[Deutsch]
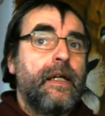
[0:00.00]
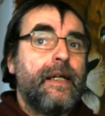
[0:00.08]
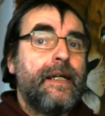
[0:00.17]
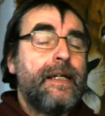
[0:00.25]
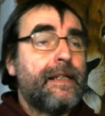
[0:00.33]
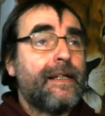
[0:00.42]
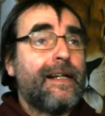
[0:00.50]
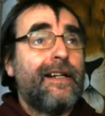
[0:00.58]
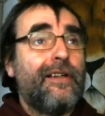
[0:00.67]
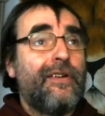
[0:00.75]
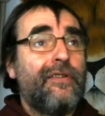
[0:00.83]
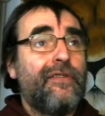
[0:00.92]
Israel
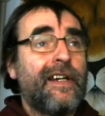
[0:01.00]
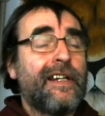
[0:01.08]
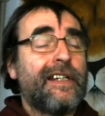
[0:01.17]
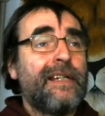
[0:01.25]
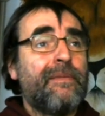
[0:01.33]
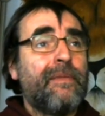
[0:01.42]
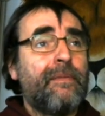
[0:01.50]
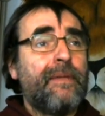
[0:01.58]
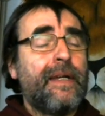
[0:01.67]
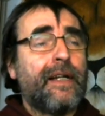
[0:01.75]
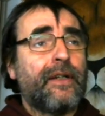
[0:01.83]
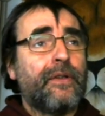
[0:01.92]
fängt immer
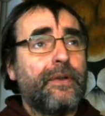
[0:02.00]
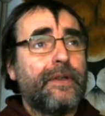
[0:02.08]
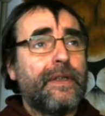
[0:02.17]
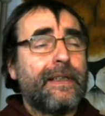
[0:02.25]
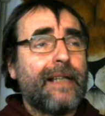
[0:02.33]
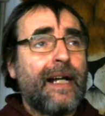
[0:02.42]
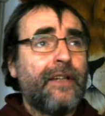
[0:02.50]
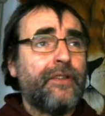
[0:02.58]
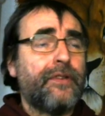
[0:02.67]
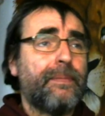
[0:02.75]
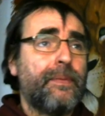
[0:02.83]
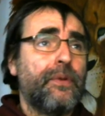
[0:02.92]
mehr großes
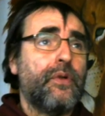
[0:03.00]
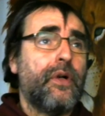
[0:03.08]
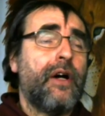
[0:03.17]
Anspruch